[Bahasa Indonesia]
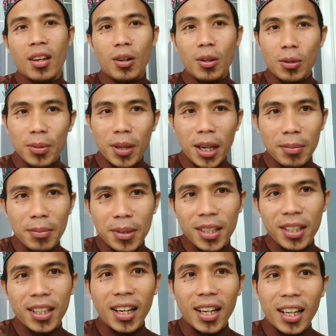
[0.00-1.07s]
Umi
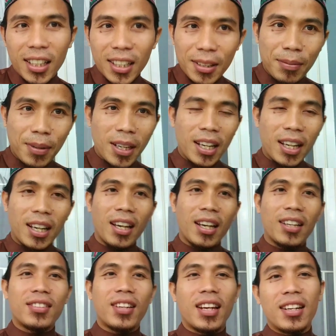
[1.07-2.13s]
Abi dan
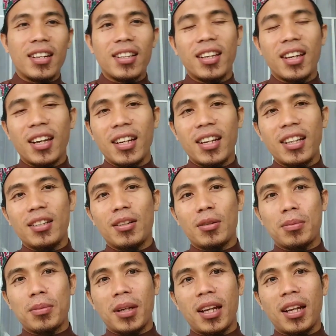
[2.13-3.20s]
kepada santri yang ada di
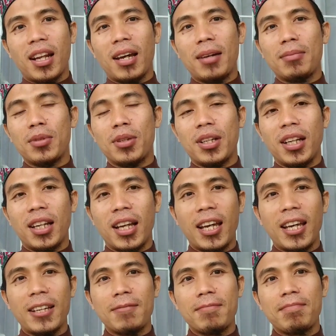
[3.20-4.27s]
rumah alhamdulillah
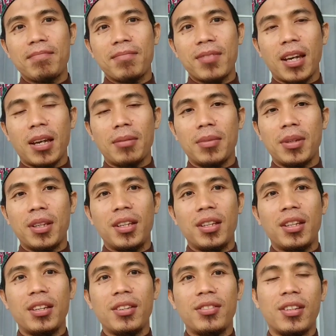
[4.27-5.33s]
kami
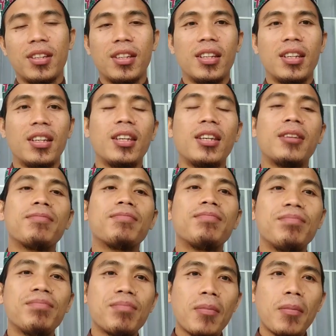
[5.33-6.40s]
di sini
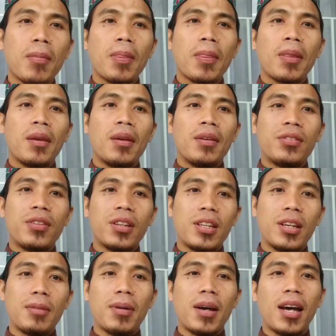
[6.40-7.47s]

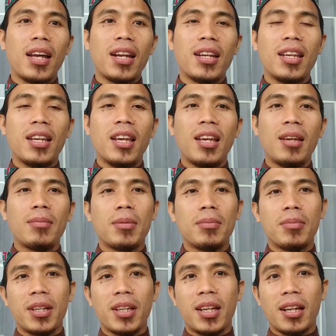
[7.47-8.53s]
setiap hari
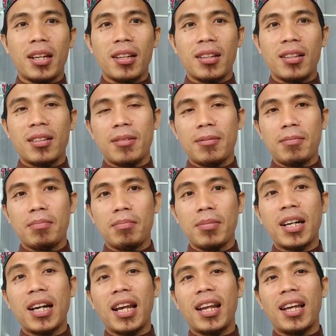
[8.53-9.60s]
memberikan
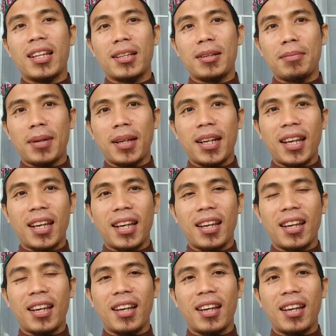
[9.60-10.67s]
bekalan kepada
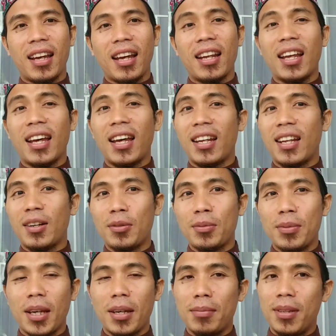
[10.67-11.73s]
anak-anak
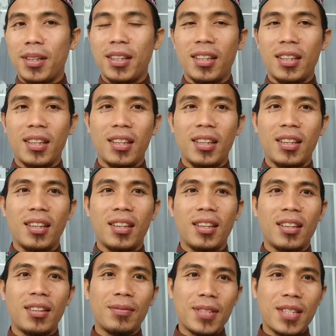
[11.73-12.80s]
Umi Abi di
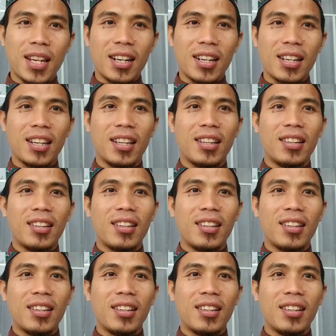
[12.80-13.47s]
santren